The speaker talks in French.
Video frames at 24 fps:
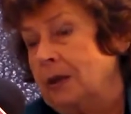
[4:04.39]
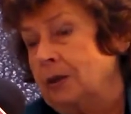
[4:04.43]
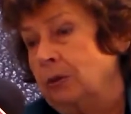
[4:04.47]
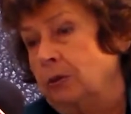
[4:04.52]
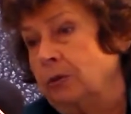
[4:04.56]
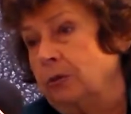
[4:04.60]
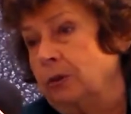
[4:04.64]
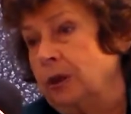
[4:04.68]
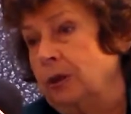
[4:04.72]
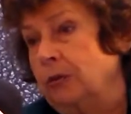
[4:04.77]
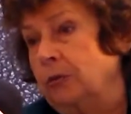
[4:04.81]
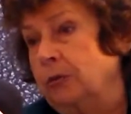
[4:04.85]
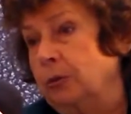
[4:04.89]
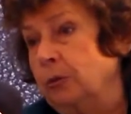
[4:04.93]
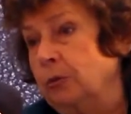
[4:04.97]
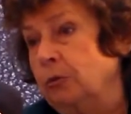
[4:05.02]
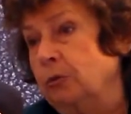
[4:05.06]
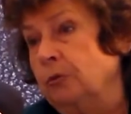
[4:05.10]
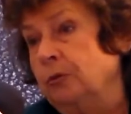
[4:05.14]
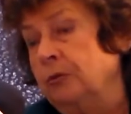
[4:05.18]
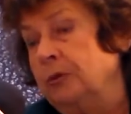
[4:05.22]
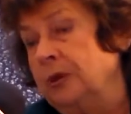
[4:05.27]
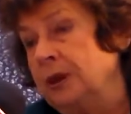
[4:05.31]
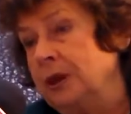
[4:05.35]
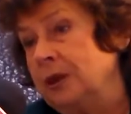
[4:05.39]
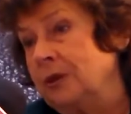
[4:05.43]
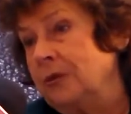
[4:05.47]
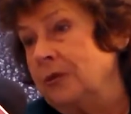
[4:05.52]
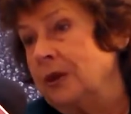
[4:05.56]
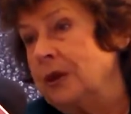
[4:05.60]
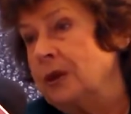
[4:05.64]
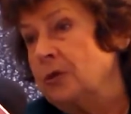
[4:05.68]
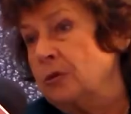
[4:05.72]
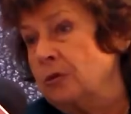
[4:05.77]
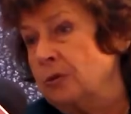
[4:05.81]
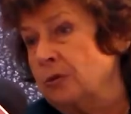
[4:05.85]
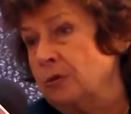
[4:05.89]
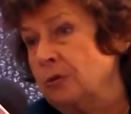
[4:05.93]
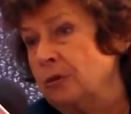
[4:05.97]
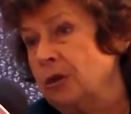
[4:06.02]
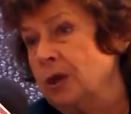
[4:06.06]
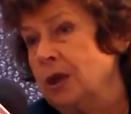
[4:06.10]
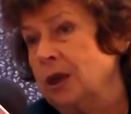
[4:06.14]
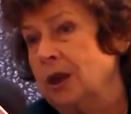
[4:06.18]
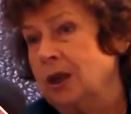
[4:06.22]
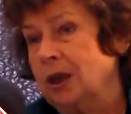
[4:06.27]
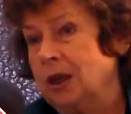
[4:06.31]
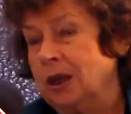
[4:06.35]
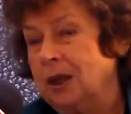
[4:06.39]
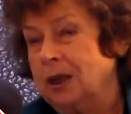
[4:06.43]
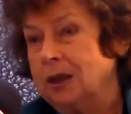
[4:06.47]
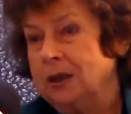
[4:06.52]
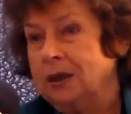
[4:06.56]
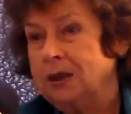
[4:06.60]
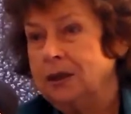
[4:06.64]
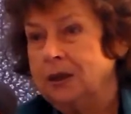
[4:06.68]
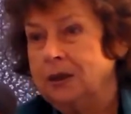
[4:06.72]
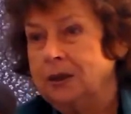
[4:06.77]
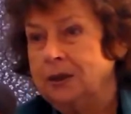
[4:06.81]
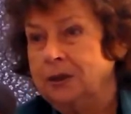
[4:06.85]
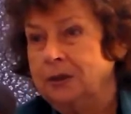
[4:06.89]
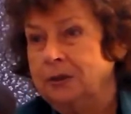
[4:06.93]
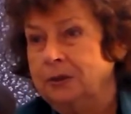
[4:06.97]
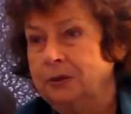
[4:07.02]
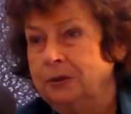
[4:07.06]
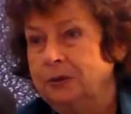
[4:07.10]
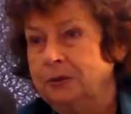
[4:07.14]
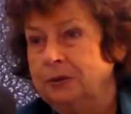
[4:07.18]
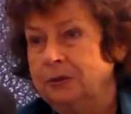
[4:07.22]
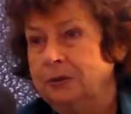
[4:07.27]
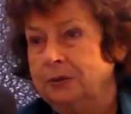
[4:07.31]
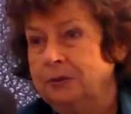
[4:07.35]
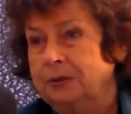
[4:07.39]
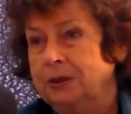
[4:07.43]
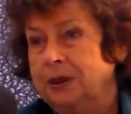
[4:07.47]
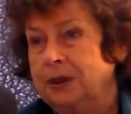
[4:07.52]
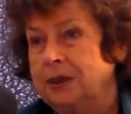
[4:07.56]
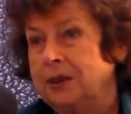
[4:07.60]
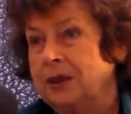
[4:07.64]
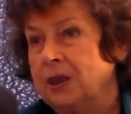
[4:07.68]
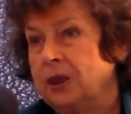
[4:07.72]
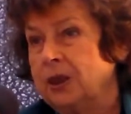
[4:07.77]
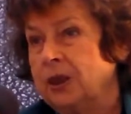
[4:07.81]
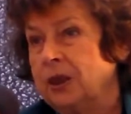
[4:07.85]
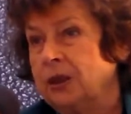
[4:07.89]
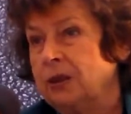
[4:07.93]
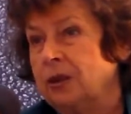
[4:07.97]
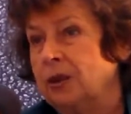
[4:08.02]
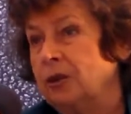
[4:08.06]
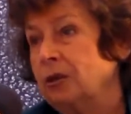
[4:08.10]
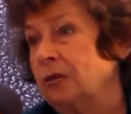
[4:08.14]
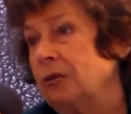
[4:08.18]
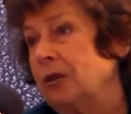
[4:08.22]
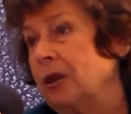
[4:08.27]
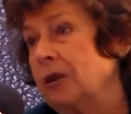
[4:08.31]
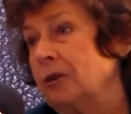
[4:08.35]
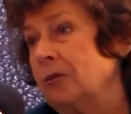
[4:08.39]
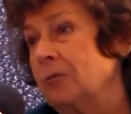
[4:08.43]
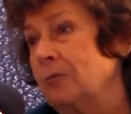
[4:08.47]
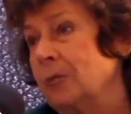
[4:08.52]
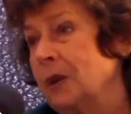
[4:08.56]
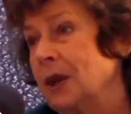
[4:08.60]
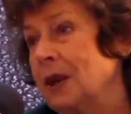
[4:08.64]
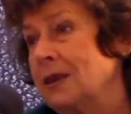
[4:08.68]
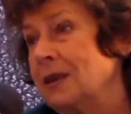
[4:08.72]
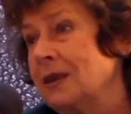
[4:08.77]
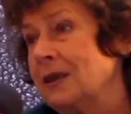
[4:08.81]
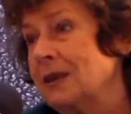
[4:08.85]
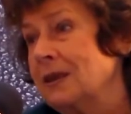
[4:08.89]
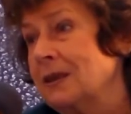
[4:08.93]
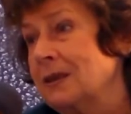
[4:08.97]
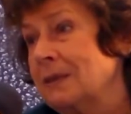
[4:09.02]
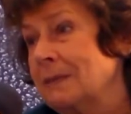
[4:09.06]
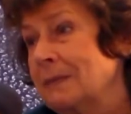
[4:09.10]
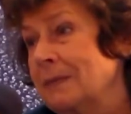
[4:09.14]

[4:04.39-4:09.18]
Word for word: Donc il faut trouver une façon euh, de, laisser à chacun se faire une place.